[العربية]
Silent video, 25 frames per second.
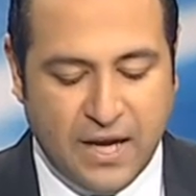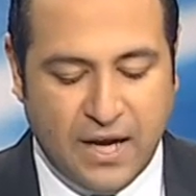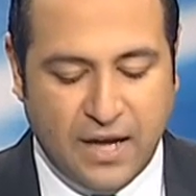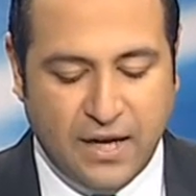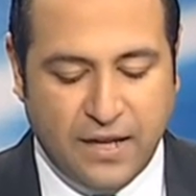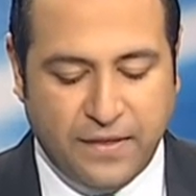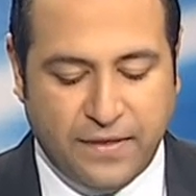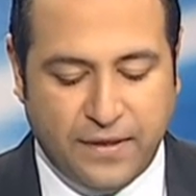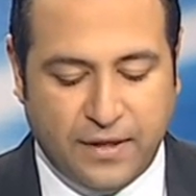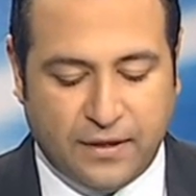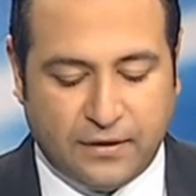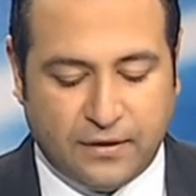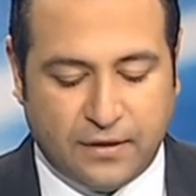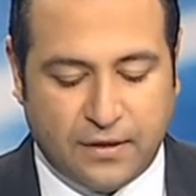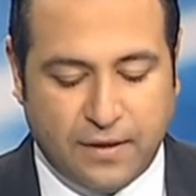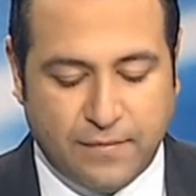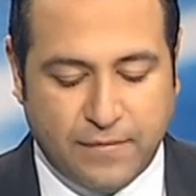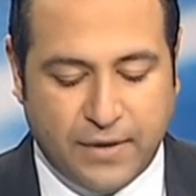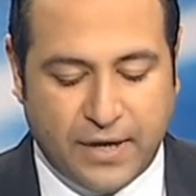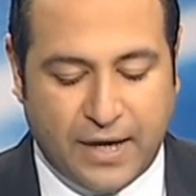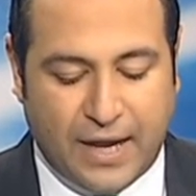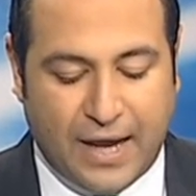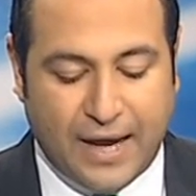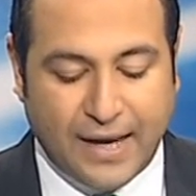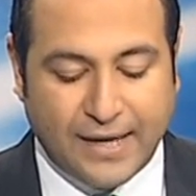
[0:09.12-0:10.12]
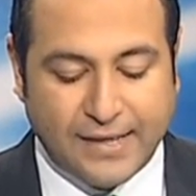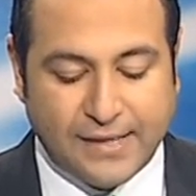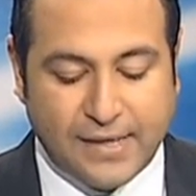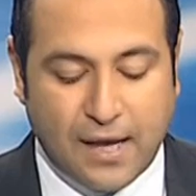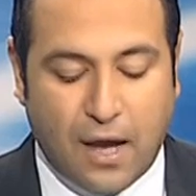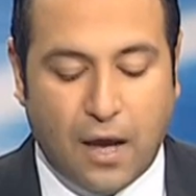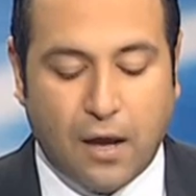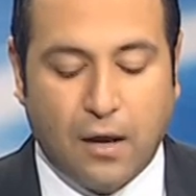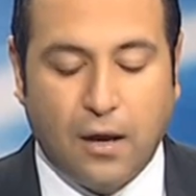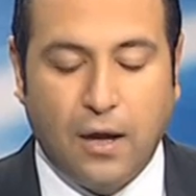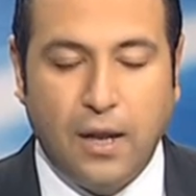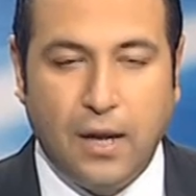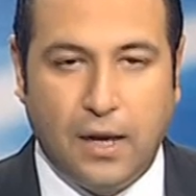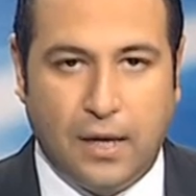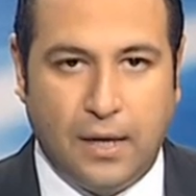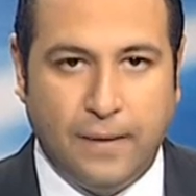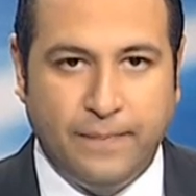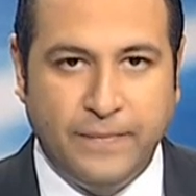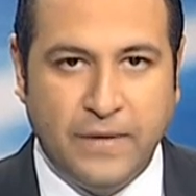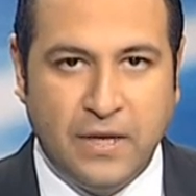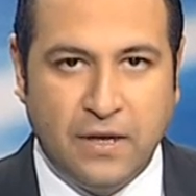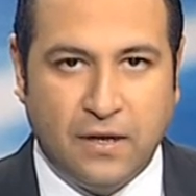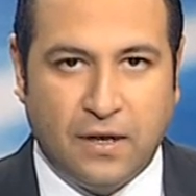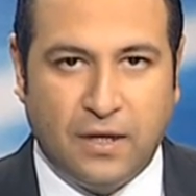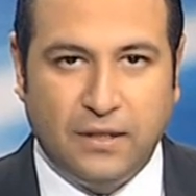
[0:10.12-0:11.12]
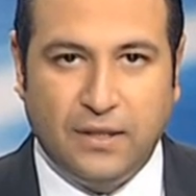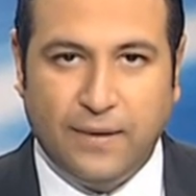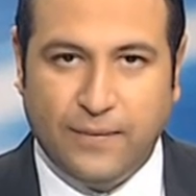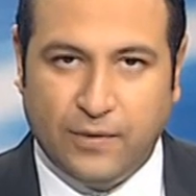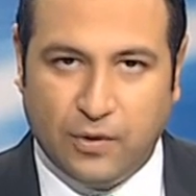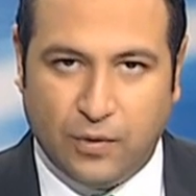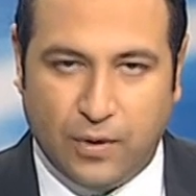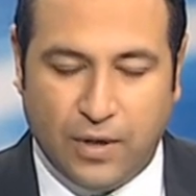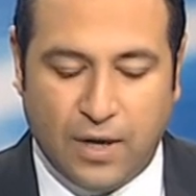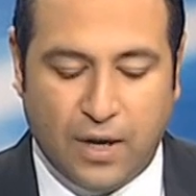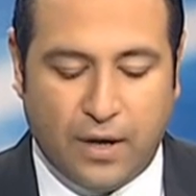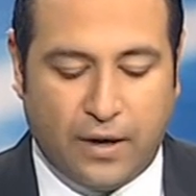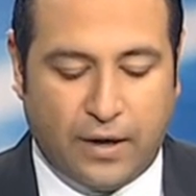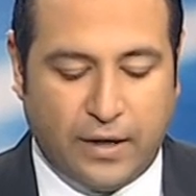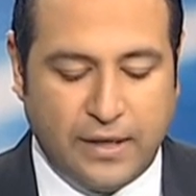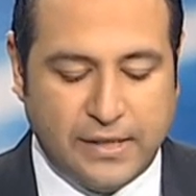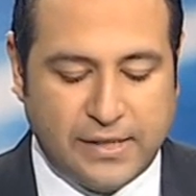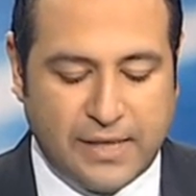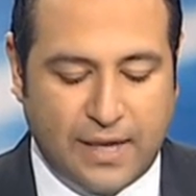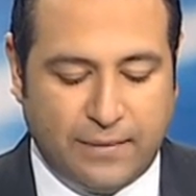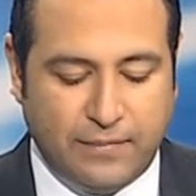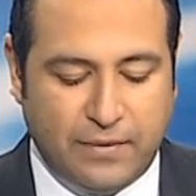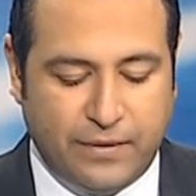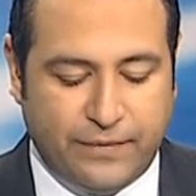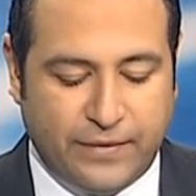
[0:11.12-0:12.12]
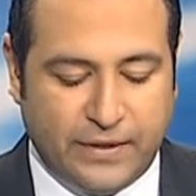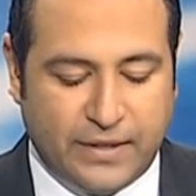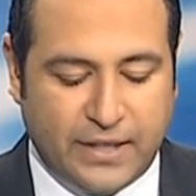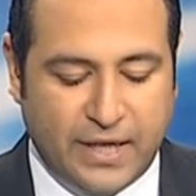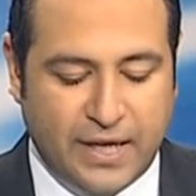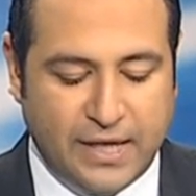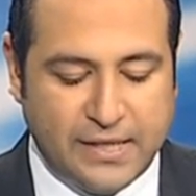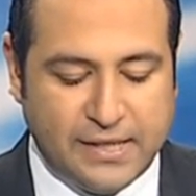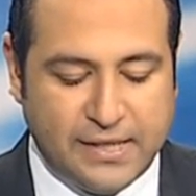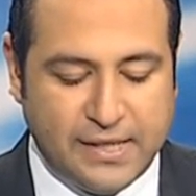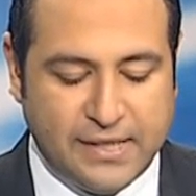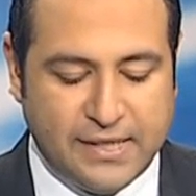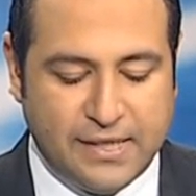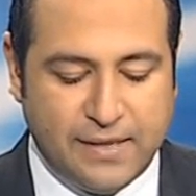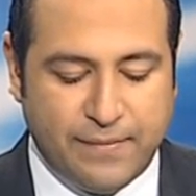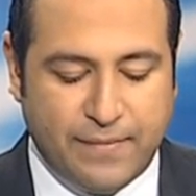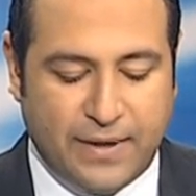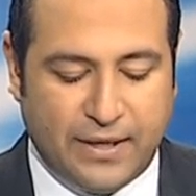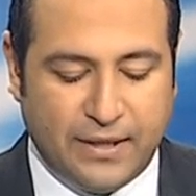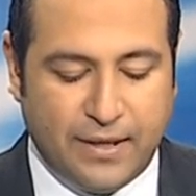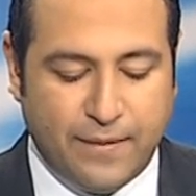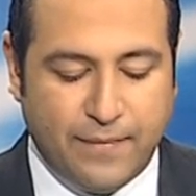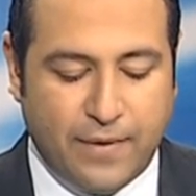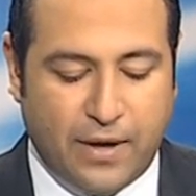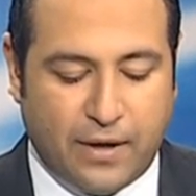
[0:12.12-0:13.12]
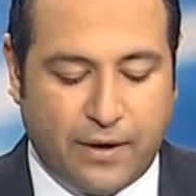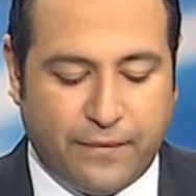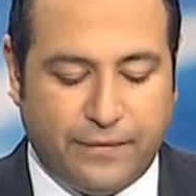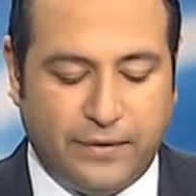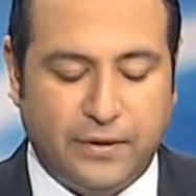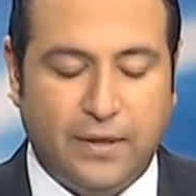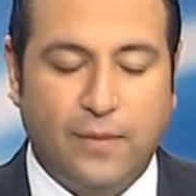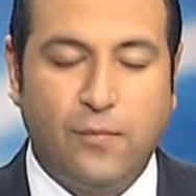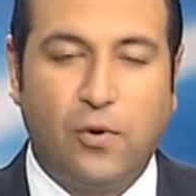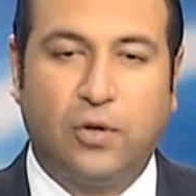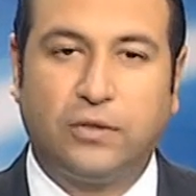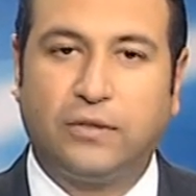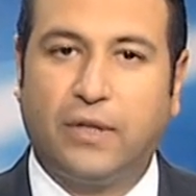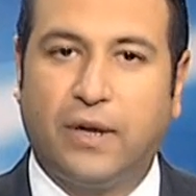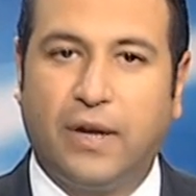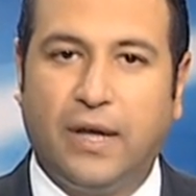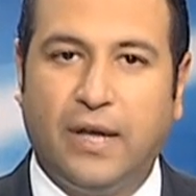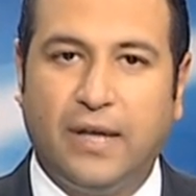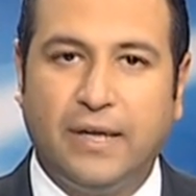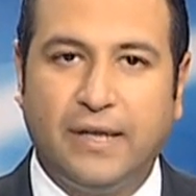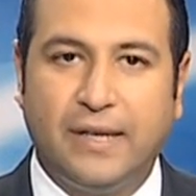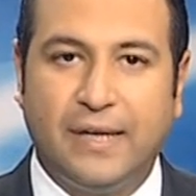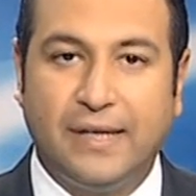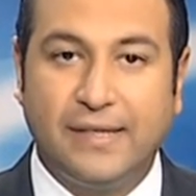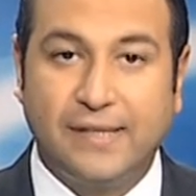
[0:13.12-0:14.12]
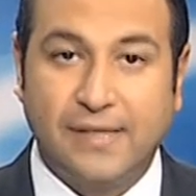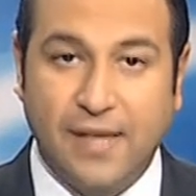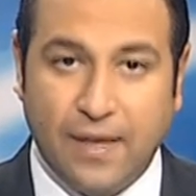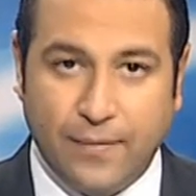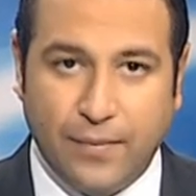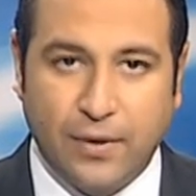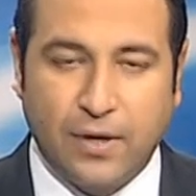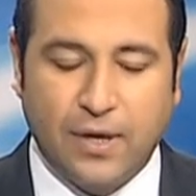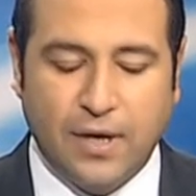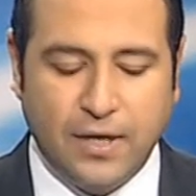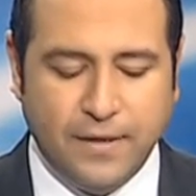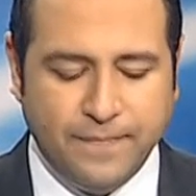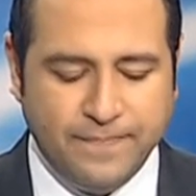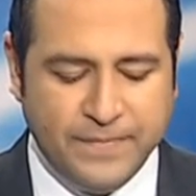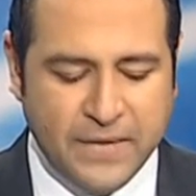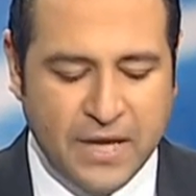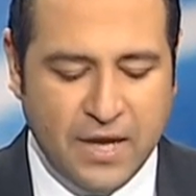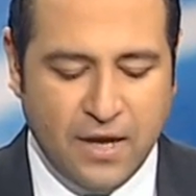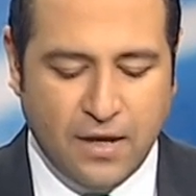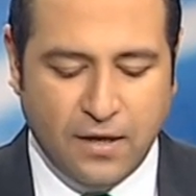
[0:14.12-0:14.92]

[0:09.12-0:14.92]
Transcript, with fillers: الذي يتضمن عجز أقل قدمته إلى الرئيس عبد الفتاح السيسي بعدما رفض مقترحا سابقا